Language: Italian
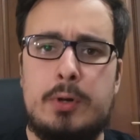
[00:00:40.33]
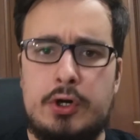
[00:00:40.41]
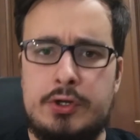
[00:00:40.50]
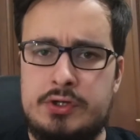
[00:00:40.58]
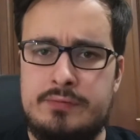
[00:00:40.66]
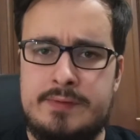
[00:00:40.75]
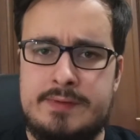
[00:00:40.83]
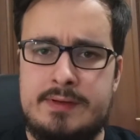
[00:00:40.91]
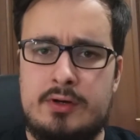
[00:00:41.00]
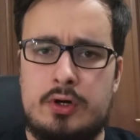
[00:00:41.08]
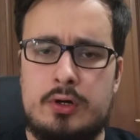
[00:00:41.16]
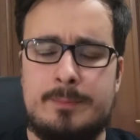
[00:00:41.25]
Poi io vi
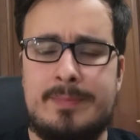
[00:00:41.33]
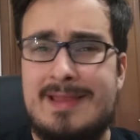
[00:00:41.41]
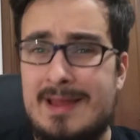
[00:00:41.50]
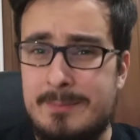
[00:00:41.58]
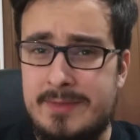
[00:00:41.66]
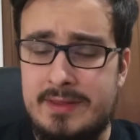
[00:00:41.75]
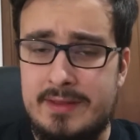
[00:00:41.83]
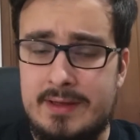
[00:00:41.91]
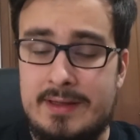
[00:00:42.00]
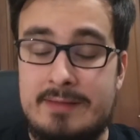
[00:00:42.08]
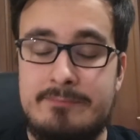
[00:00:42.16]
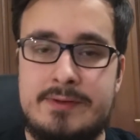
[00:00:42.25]
dirò la
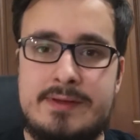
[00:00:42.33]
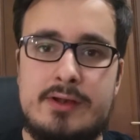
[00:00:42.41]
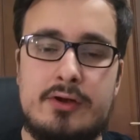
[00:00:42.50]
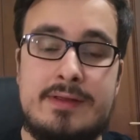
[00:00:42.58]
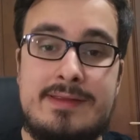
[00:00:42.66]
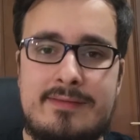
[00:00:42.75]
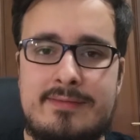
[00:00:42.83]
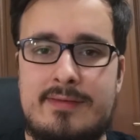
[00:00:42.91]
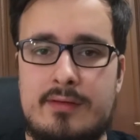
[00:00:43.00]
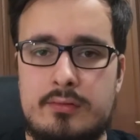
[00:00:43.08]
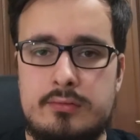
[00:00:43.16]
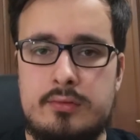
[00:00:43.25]
mia e vi dirò chi
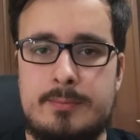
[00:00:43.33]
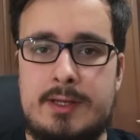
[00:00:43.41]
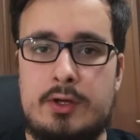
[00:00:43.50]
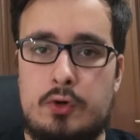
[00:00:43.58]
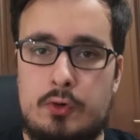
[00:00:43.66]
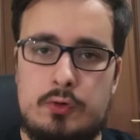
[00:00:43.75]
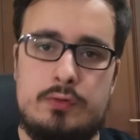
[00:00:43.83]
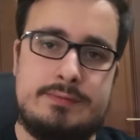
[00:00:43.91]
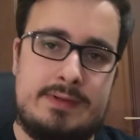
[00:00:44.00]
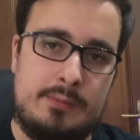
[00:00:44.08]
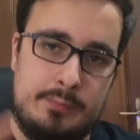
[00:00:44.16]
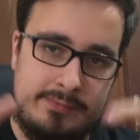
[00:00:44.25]
secondo me
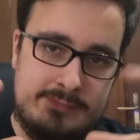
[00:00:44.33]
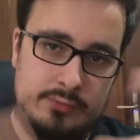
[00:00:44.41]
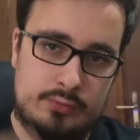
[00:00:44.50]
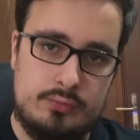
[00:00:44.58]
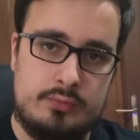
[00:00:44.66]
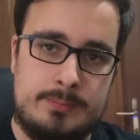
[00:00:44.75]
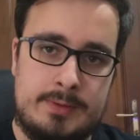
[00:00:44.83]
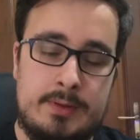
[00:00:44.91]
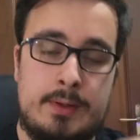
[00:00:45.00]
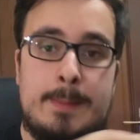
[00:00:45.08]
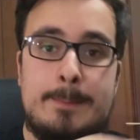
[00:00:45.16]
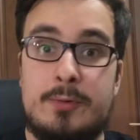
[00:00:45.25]
oltre questo
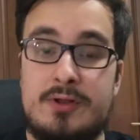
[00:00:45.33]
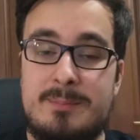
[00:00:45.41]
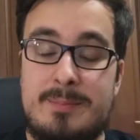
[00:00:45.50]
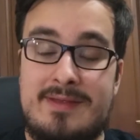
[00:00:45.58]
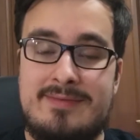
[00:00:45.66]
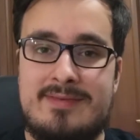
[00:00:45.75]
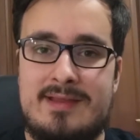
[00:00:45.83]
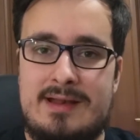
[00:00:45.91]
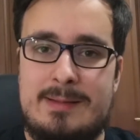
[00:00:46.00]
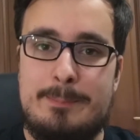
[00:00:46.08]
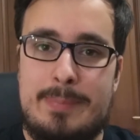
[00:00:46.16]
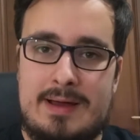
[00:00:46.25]
nome potrebbe essere
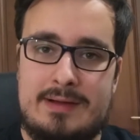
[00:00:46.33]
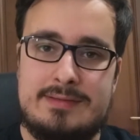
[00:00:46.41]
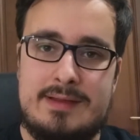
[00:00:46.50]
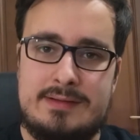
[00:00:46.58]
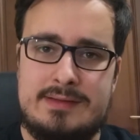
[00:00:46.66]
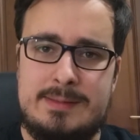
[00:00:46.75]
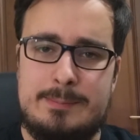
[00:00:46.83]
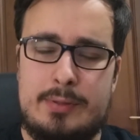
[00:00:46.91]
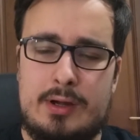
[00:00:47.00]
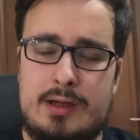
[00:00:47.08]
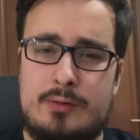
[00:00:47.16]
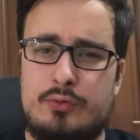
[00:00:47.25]
il partner di
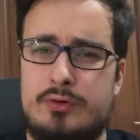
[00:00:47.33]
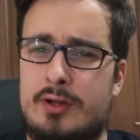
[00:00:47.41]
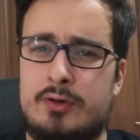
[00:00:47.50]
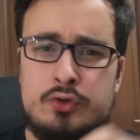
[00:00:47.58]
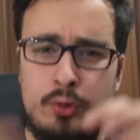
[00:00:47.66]
Brown.